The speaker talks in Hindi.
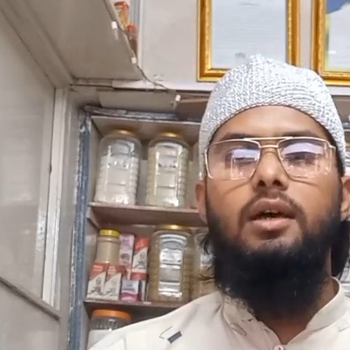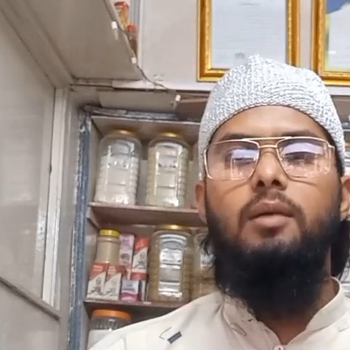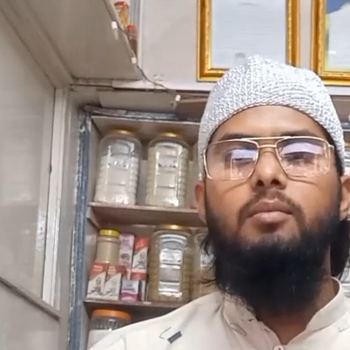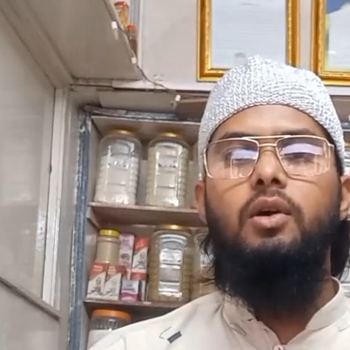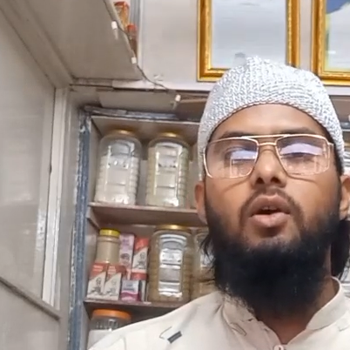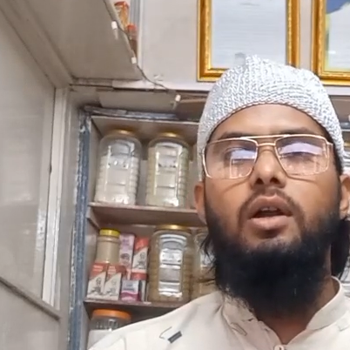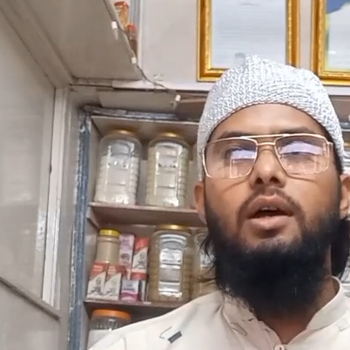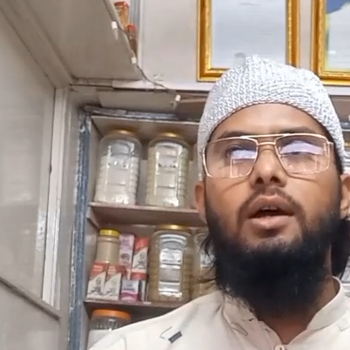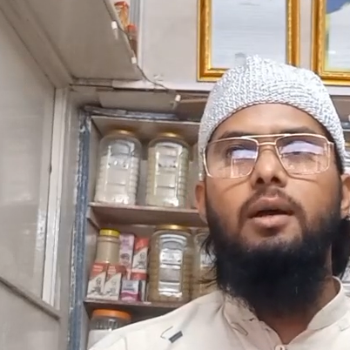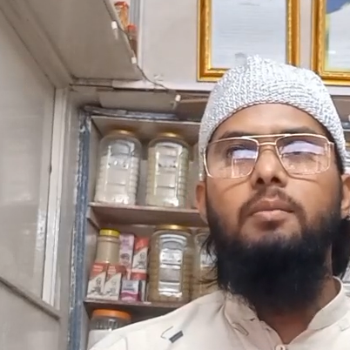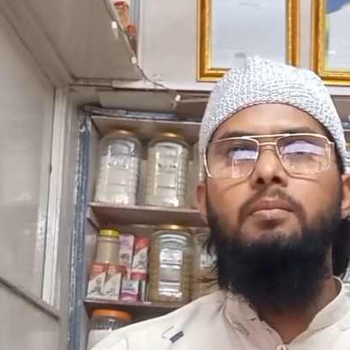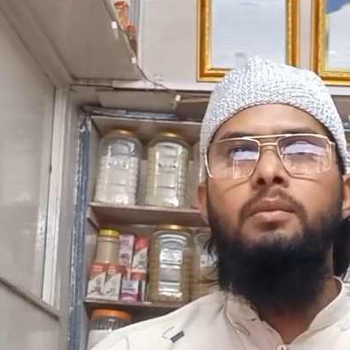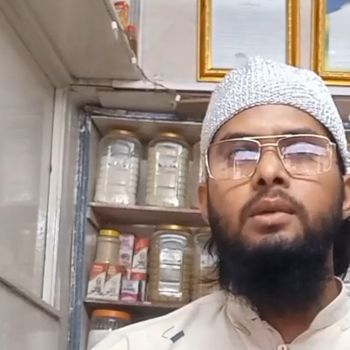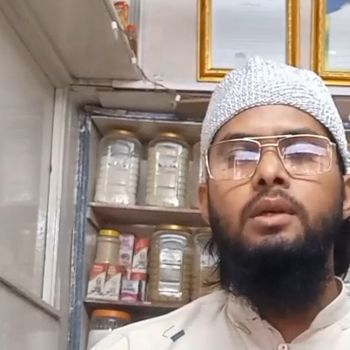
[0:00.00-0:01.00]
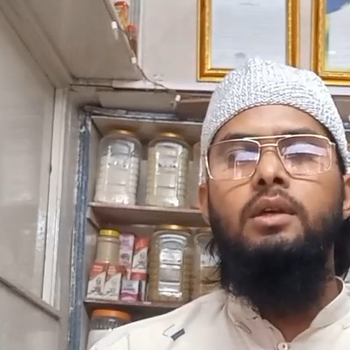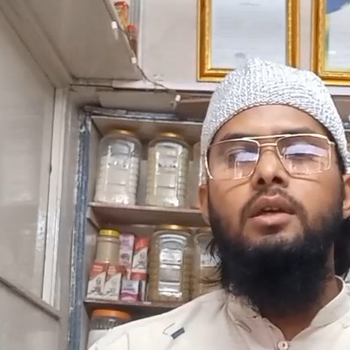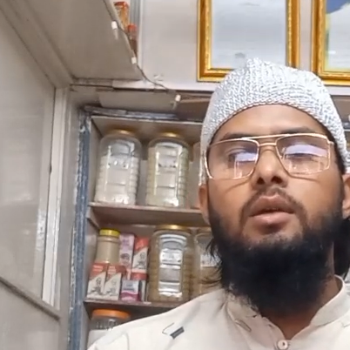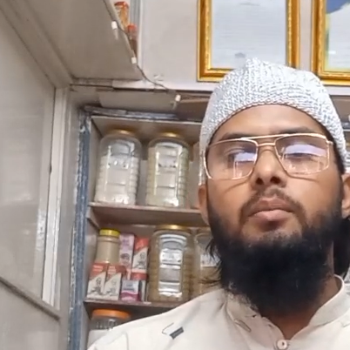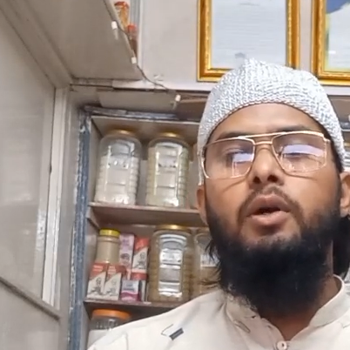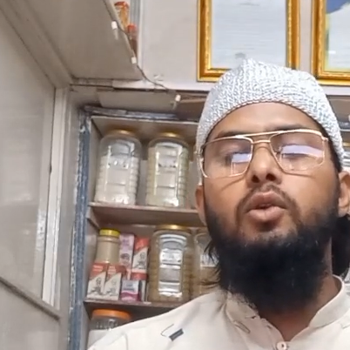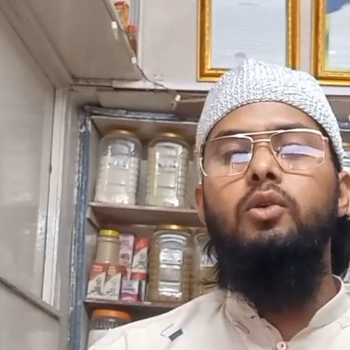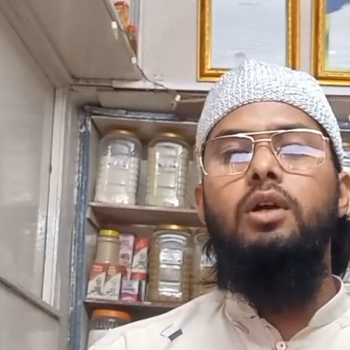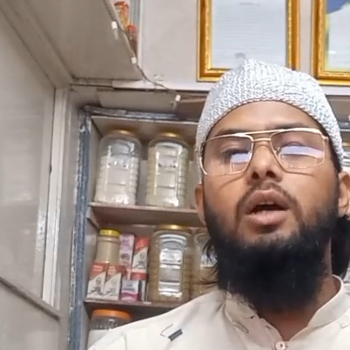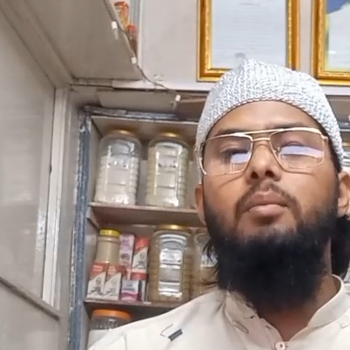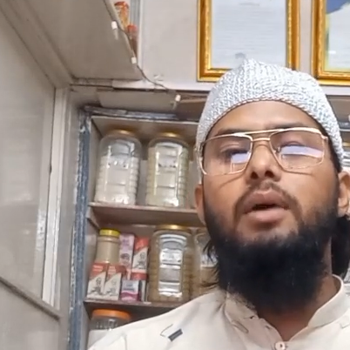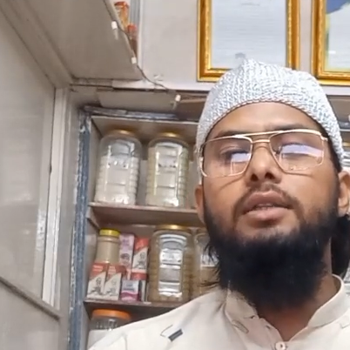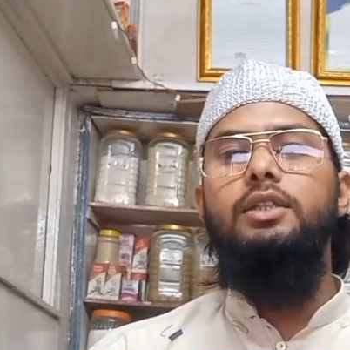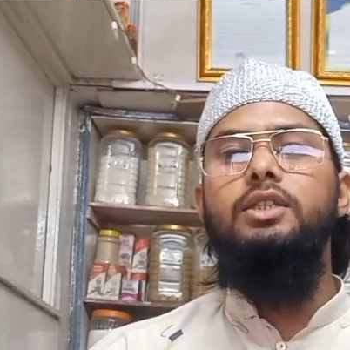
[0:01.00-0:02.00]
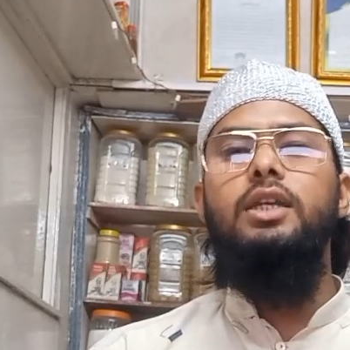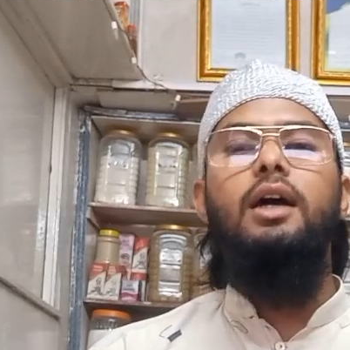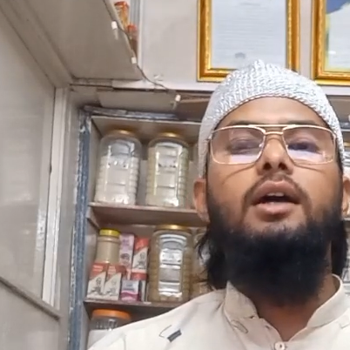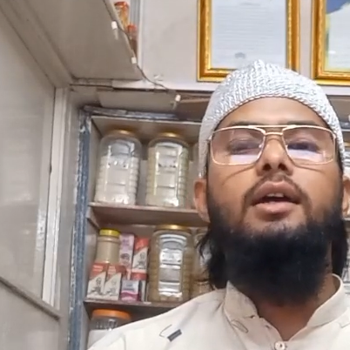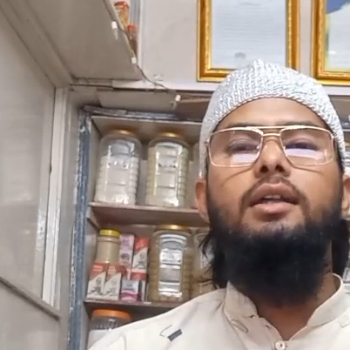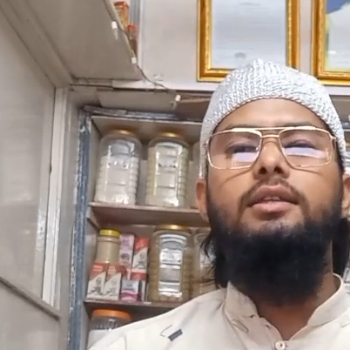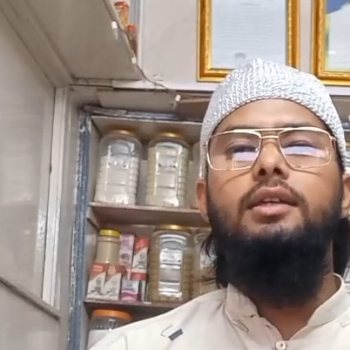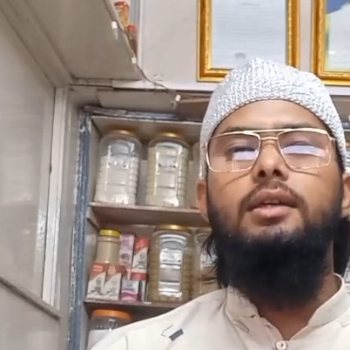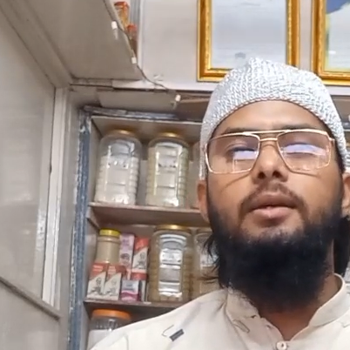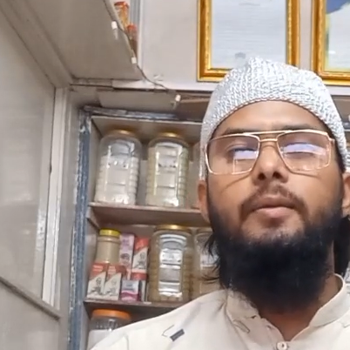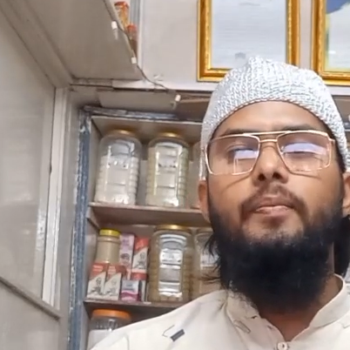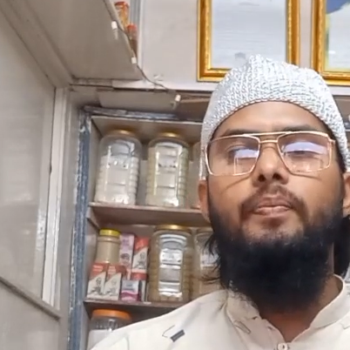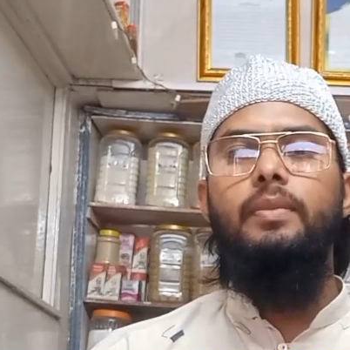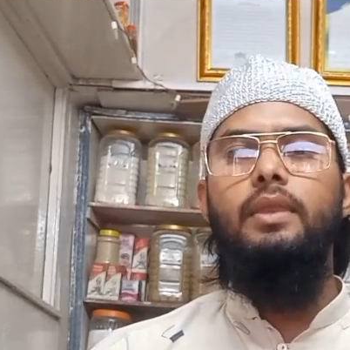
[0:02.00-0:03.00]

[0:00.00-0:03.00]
हम और आप फलों का बादशाह कहते हैं